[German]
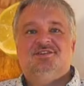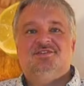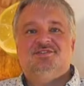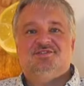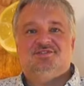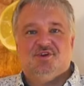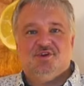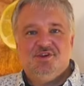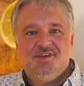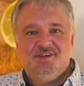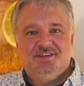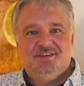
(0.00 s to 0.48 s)

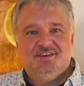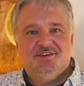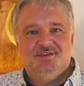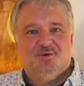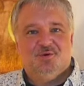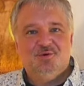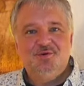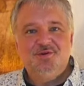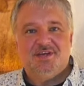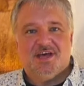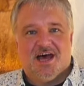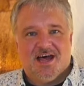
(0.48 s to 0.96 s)
Solche
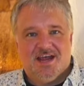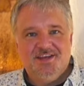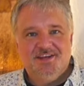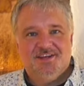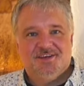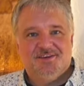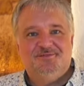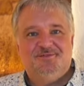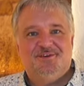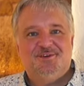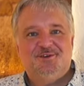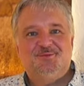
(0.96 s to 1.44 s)
und
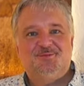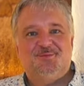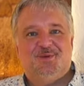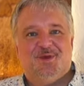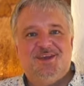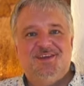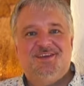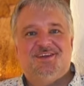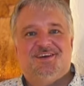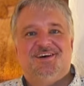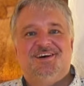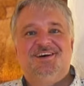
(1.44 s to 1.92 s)
andere
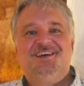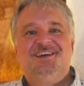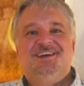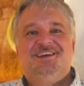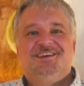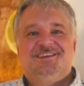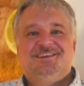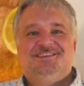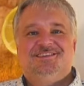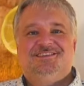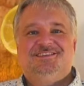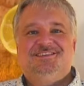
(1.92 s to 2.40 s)
Versprecher,
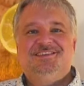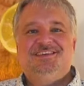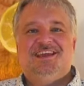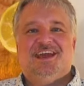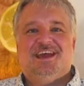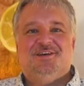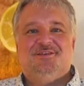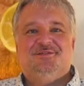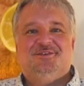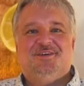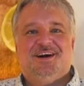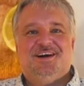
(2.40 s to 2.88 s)
die
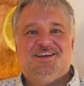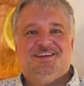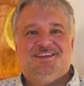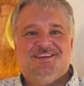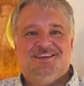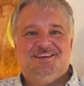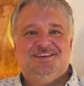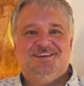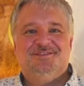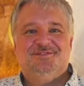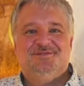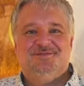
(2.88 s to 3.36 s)
erfahrt
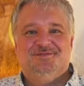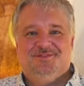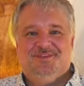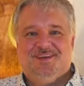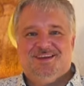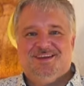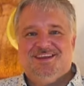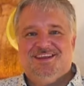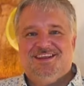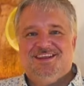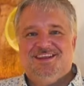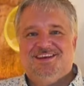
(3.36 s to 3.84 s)
ihr,
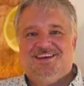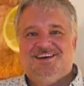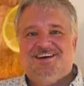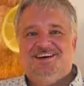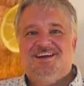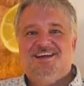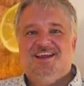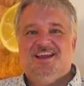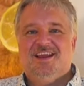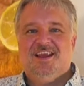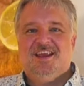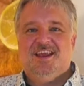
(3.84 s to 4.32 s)
wenn ihr
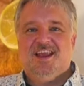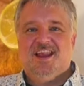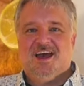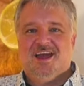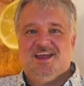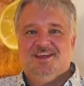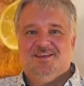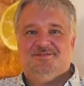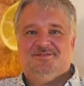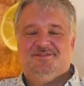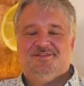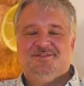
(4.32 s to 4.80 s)

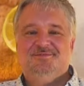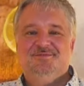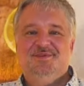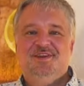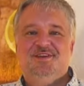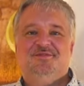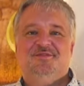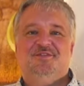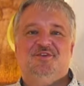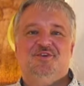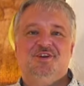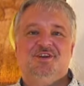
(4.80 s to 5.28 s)
live
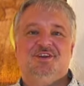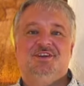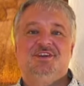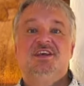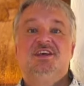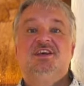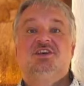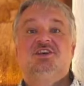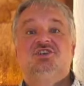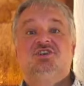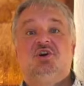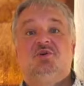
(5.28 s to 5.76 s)
mir folgt.
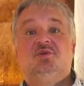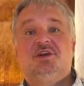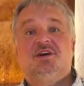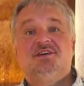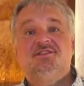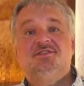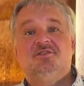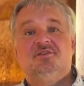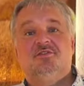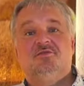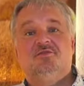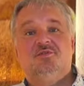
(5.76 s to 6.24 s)
Schaut
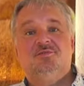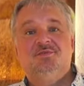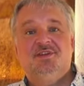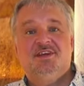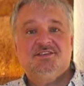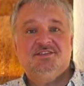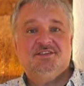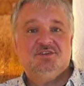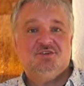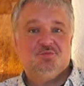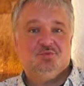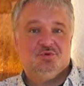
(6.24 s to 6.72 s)
also auf
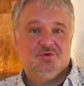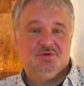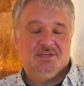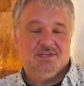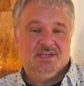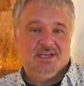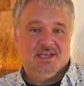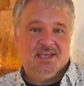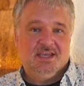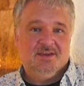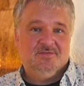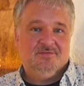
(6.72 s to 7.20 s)

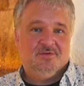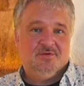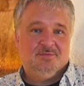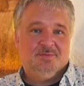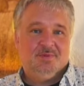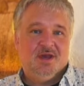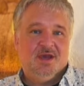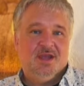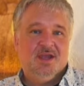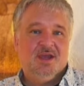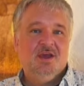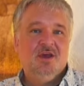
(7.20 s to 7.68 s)
romtastisch.de
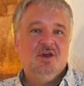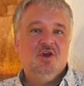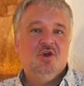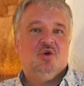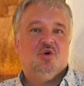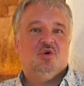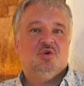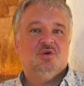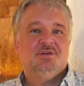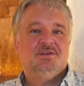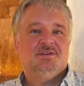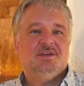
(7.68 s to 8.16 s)
vorbei
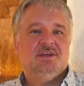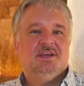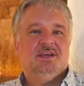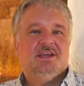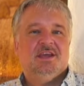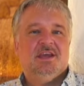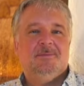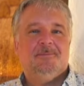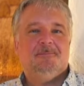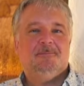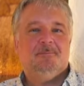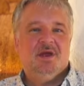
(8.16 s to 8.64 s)
und
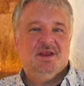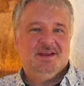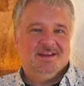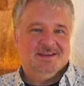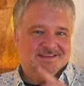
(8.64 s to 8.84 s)
gebt mal